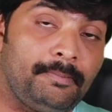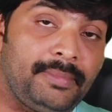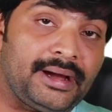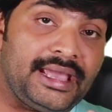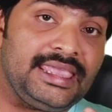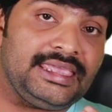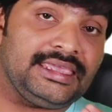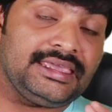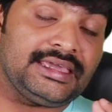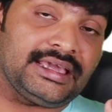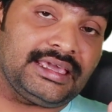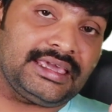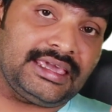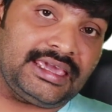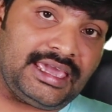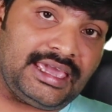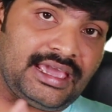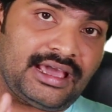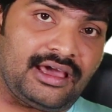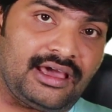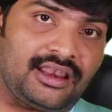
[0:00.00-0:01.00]

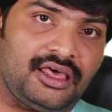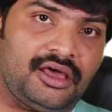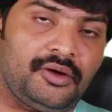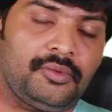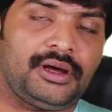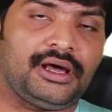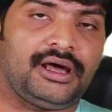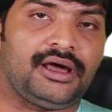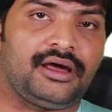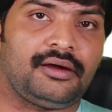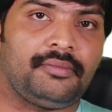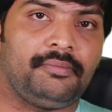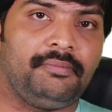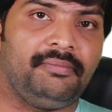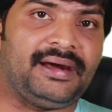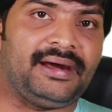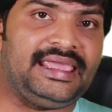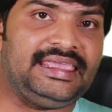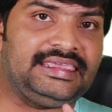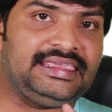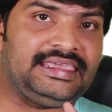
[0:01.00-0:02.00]
బైక్కే అలావా
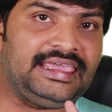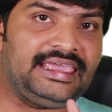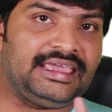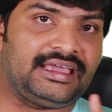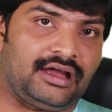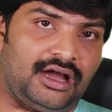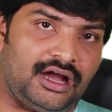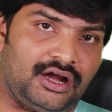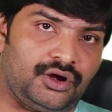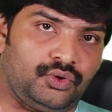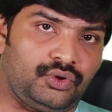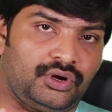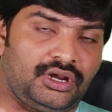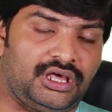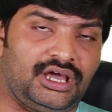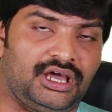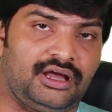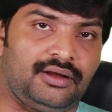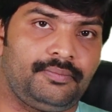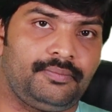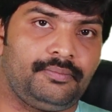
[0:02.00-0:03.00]
బైకే
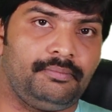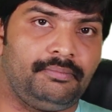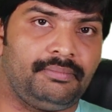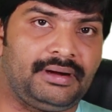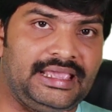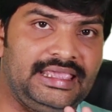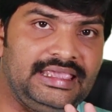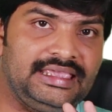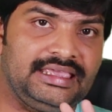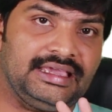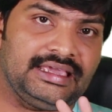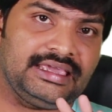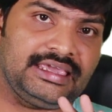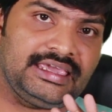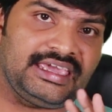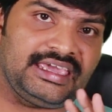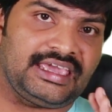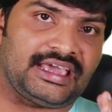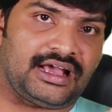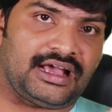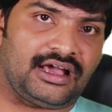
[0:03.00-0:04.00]
కాకుండా
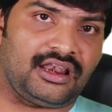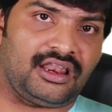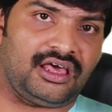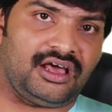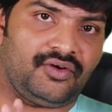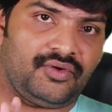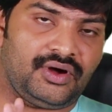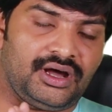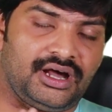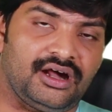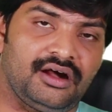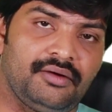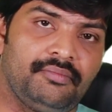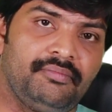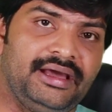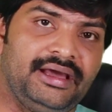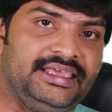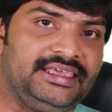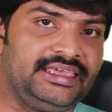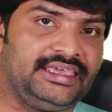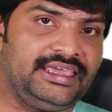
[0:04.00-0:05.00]
బైక్కే అలావా
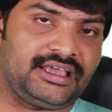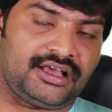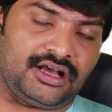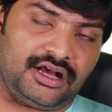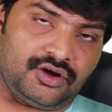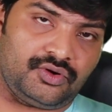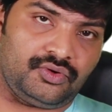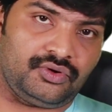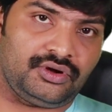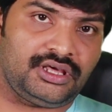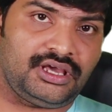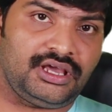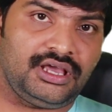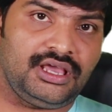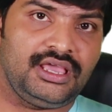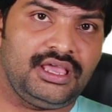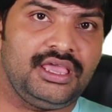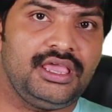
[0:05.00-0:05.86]
బైకే కాకుండా